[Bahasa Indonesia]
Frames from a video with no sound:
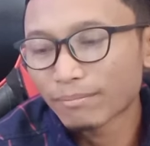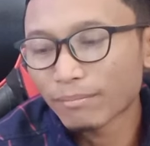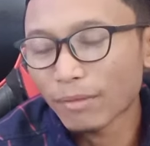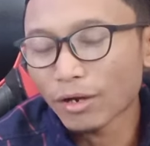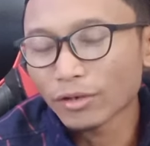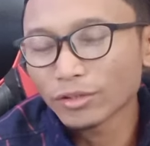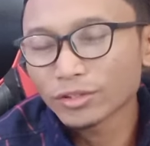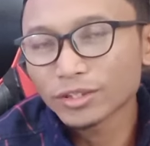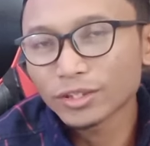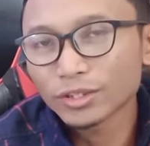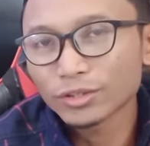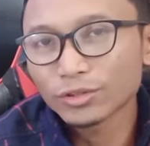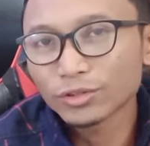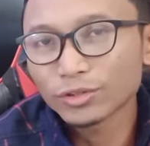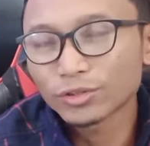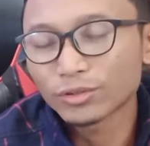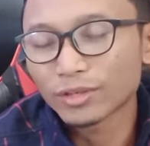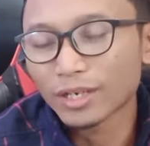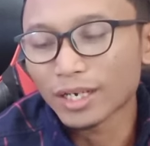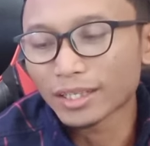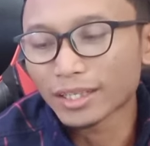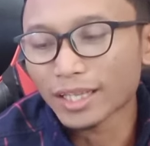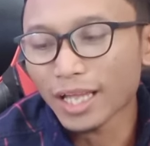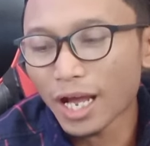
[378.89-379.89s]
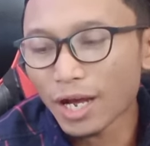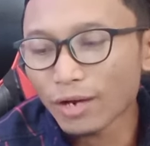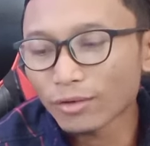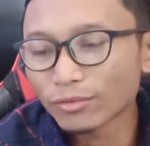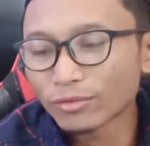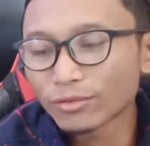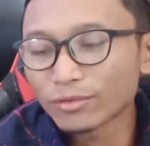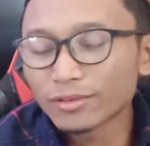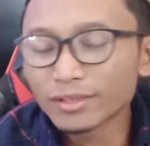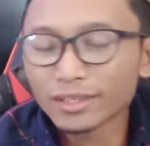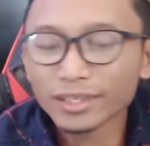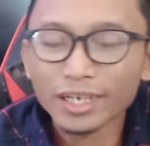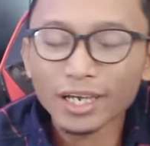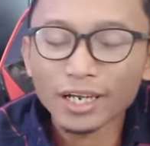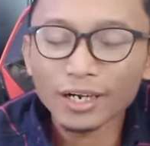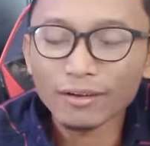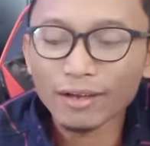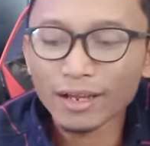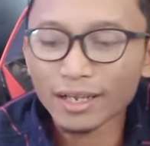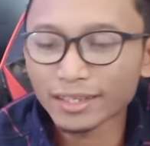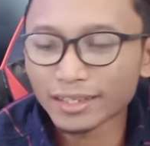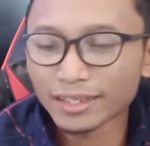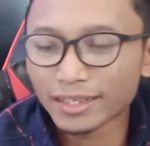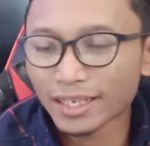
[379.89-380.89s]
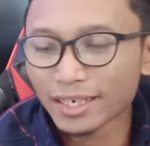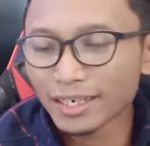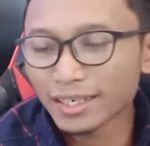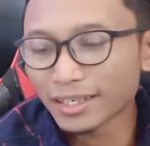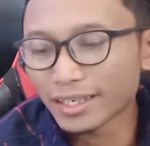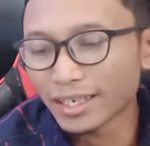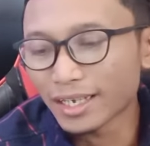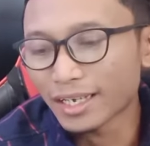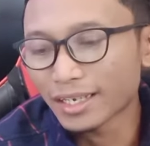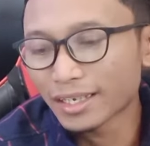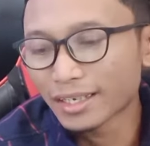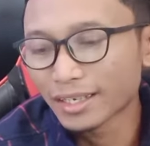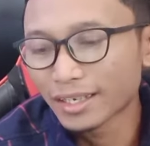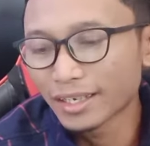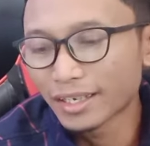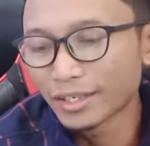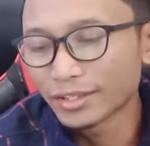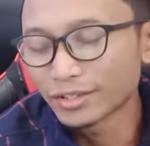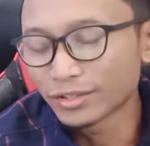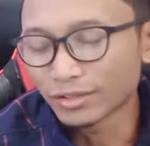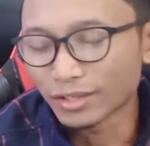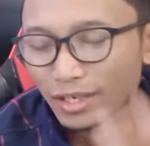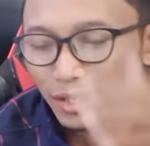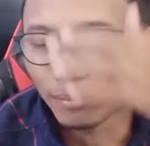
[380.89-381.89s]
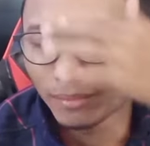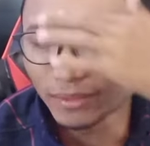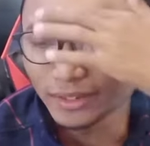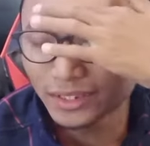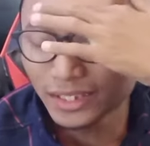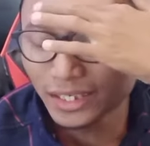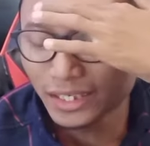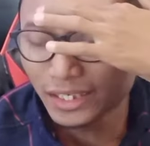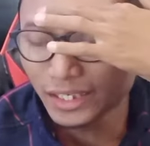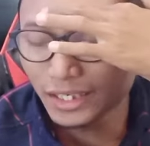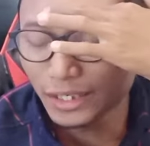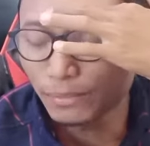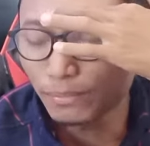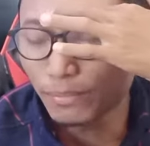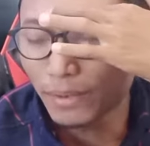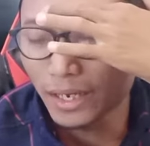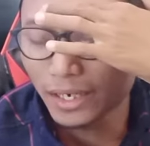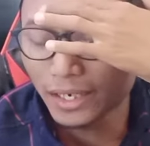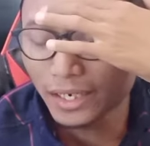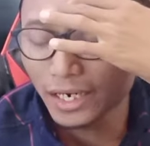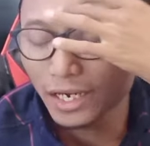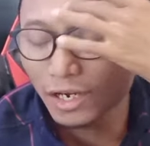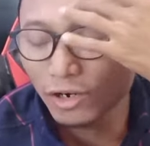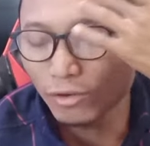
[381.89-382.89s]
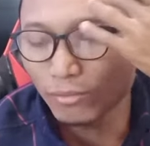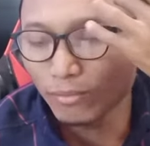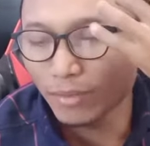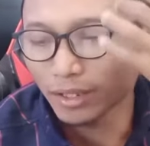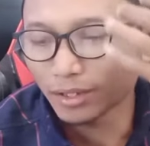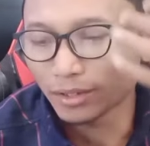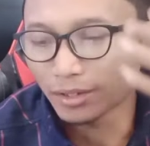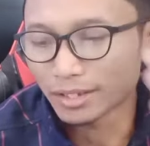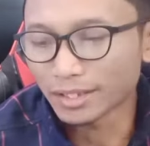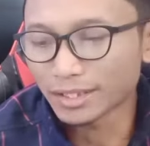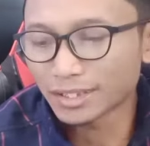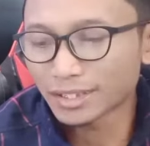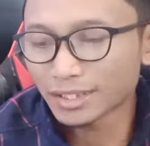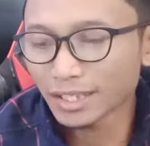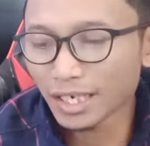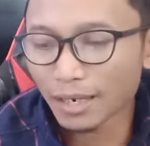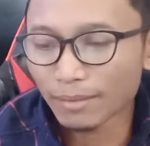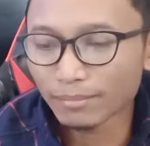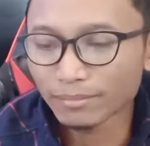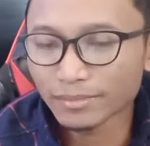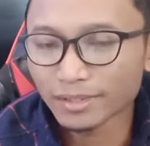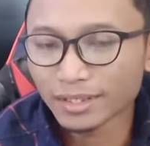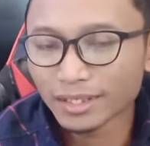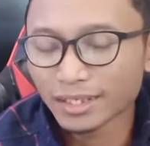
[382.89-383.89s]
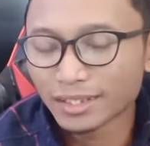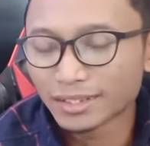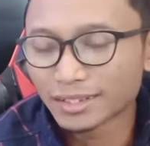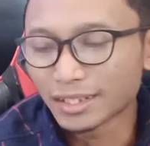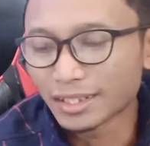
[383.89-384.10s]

Paus itu juga tahu kalau adan ya sudah menjadi ibadah umat Islam.